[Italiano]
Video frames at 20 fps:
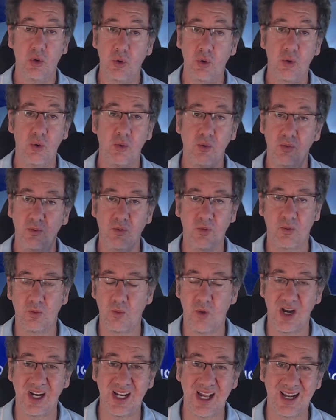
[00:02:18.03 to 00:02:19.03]
o
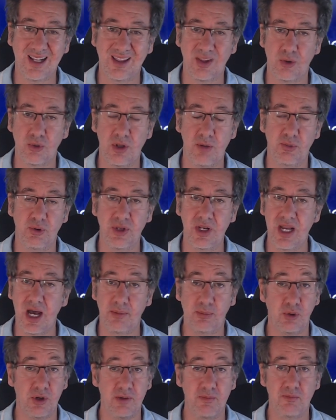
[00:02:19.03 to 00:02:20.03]
qualche altro tipo di Napoli,